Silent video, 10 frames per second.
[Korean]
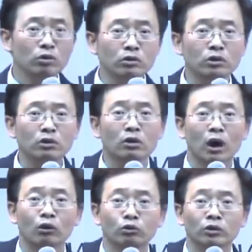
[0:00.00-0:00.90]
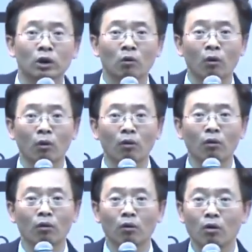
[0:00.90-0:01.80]
저런 짓거리를 할 수 있냐고.
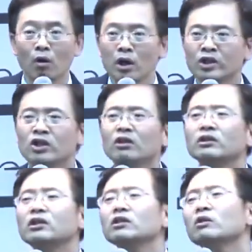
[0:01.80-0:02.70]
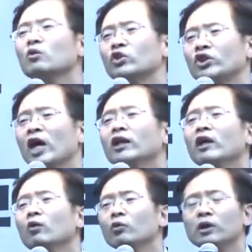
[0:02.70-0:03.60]
정치적으로
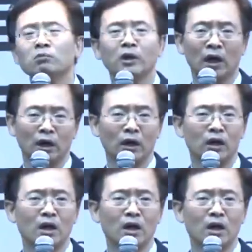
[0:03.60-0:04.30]
최대의 위기입니다.